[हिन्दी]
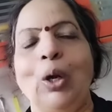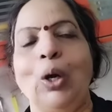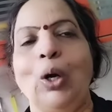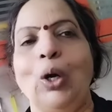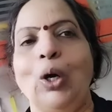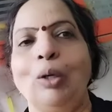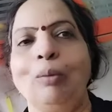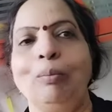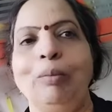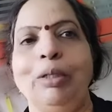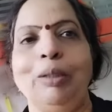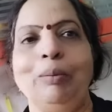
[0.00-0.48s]

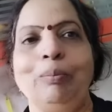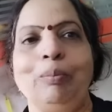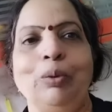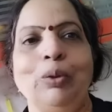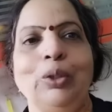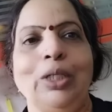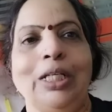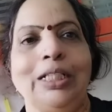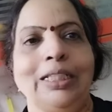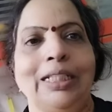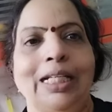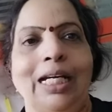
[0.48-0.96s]
और मैंने
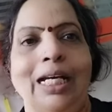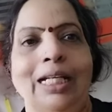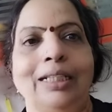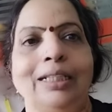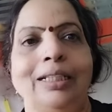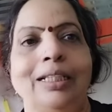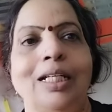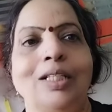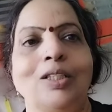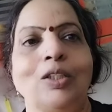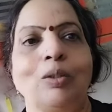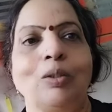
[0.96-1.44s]
पूरा साथ
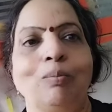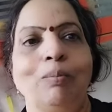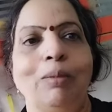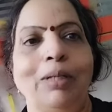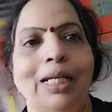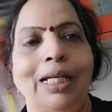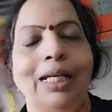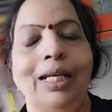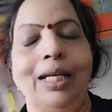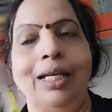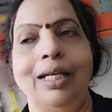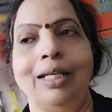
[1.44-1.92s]
दिया
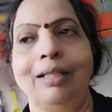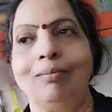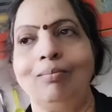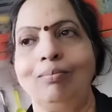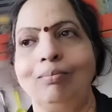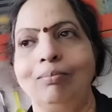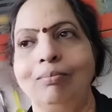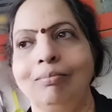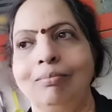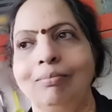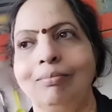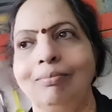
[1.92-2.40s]

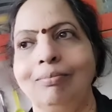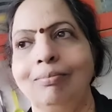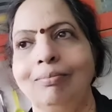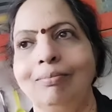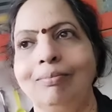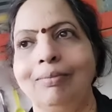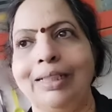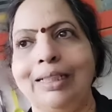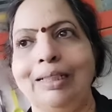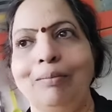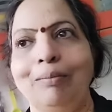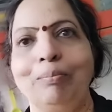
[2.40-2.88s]
सुबह
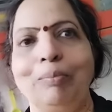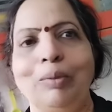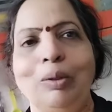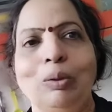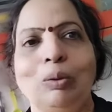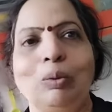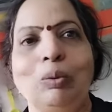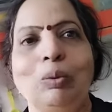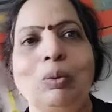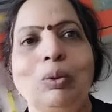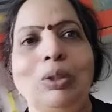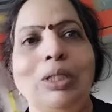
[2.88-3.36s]
मतलब
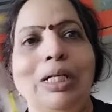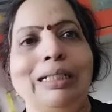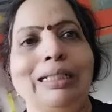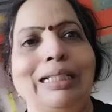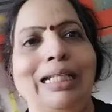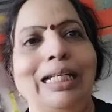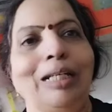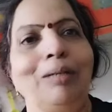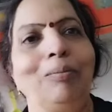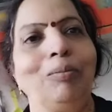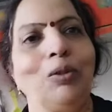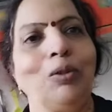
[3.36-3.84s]
बिल्कुल
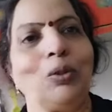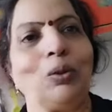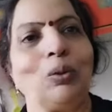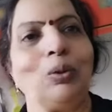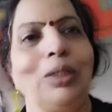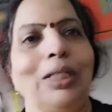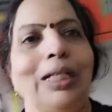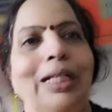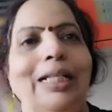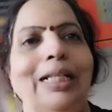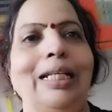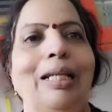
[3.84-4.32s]
अंधेरे में उसको
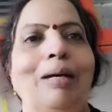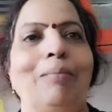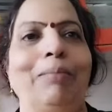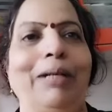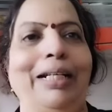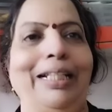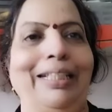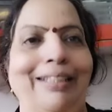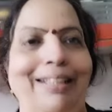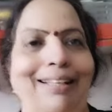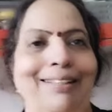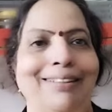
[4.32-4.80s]
निकलना
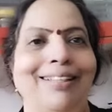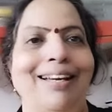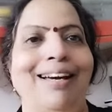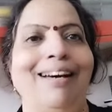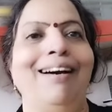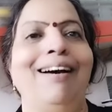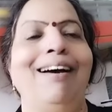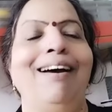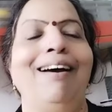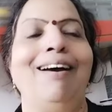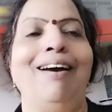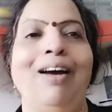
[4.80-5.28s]
पड़ता
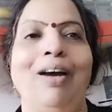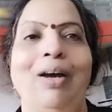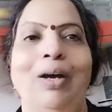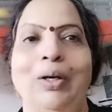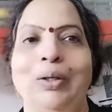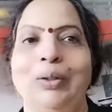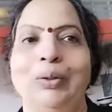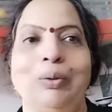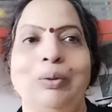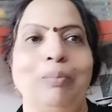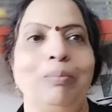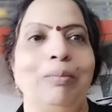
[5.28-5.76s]
था
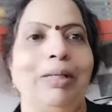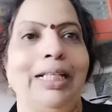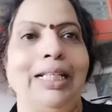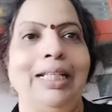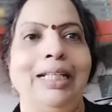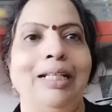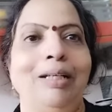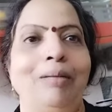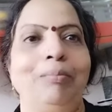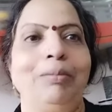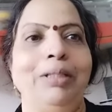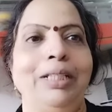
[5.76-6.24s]
तो
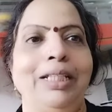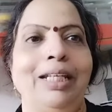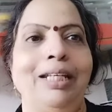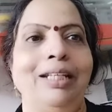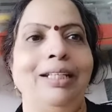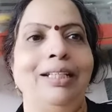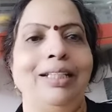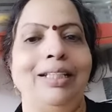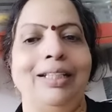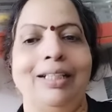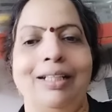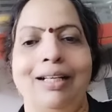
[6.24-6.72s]
मैंने कभी ये
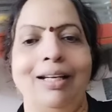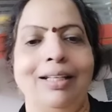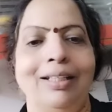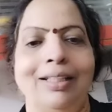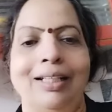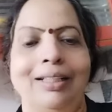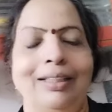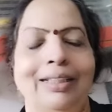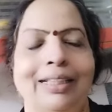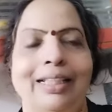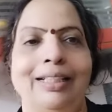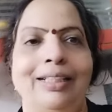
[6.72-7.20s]
नहीं कहा
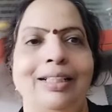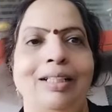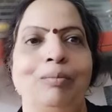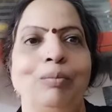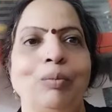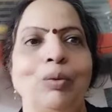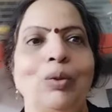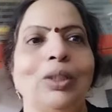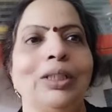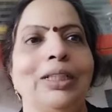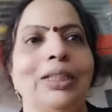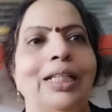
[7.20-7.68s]
कि अंधेरे
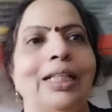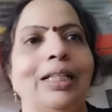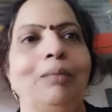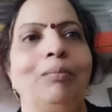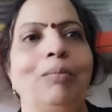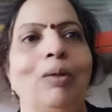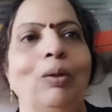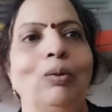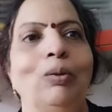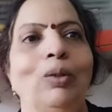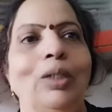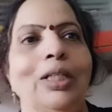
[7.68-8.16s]
मुँह अंधेरे
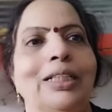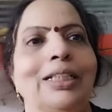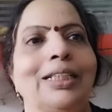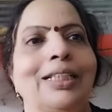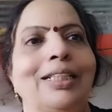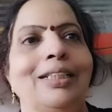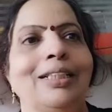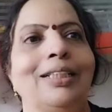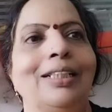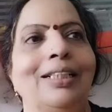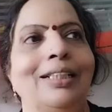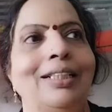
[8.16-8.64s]
बहू घर
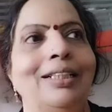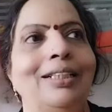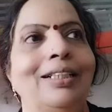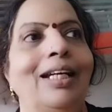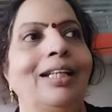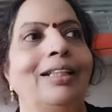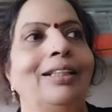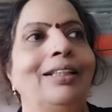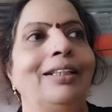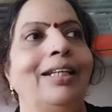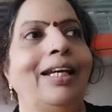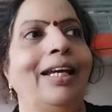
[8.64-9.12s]
से चली
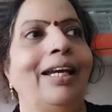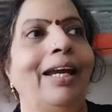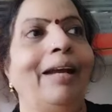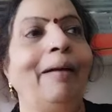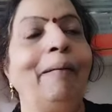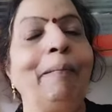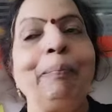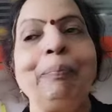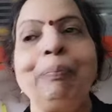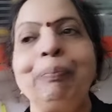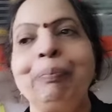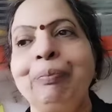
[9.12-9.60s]
जाती
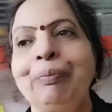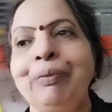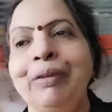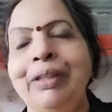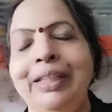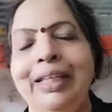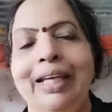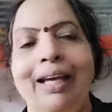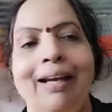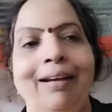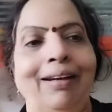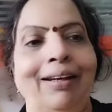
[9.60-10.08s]
है
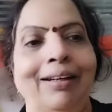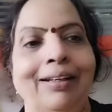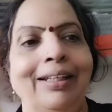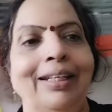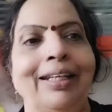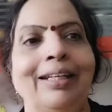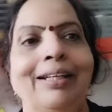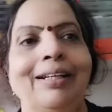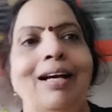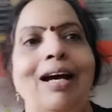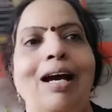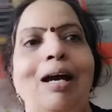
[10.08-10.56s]
या घर
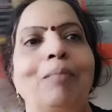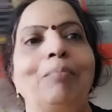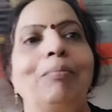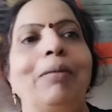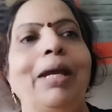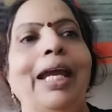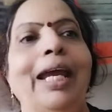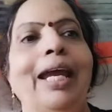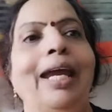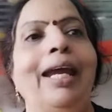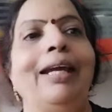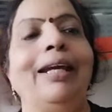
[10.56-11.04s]
के काम
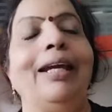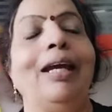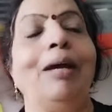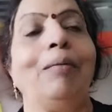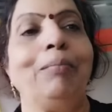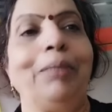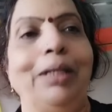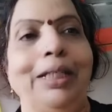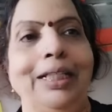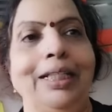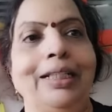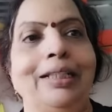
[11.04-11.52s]
हैं या
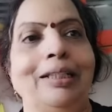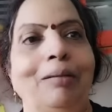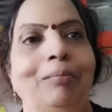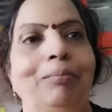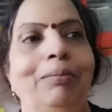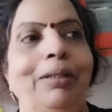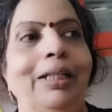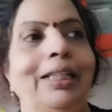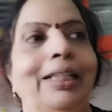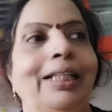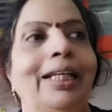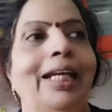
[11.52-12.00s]
मेरी
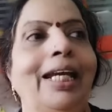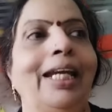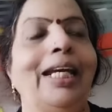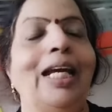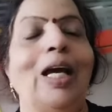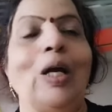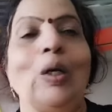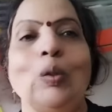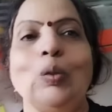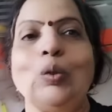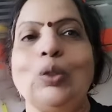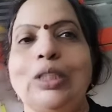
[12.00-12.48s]
तबीयत है
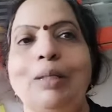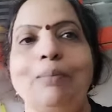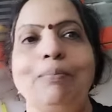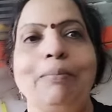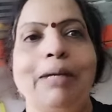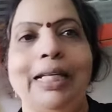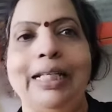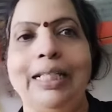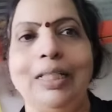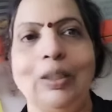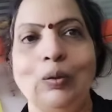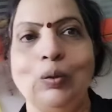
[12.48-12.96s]
या कुछ है
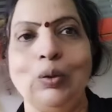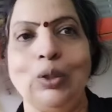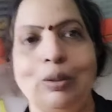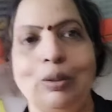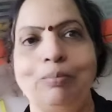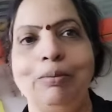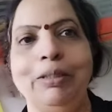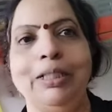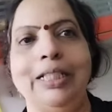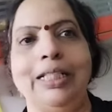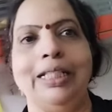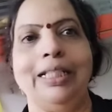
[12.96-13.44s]
मैंने
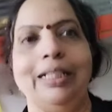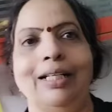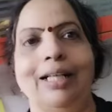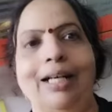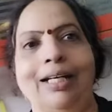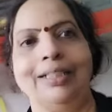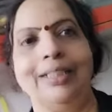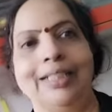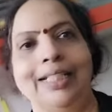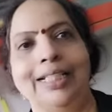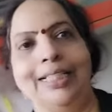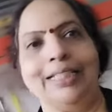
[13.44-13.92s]
कुछ भी नहीं
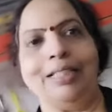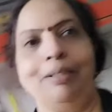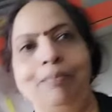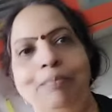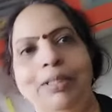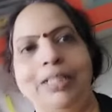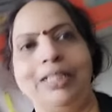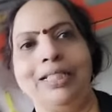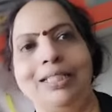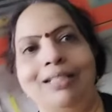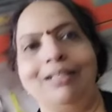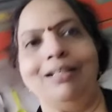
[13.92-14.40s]
कहा जैसे
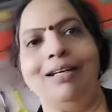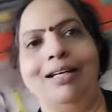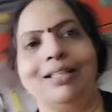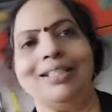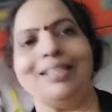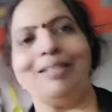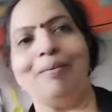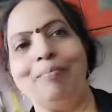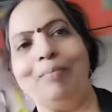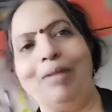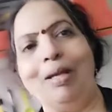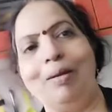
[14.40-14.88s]
मेरे से घर
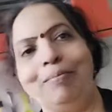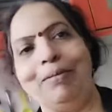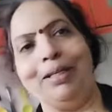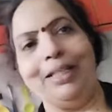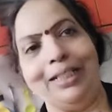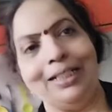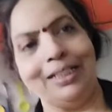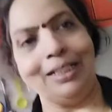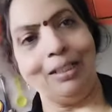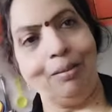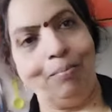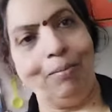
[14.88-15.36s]
संभाला
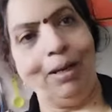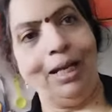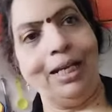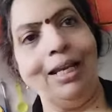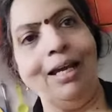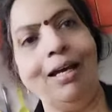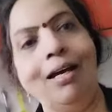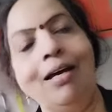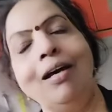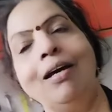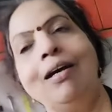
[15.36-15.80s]
मैंने संभाला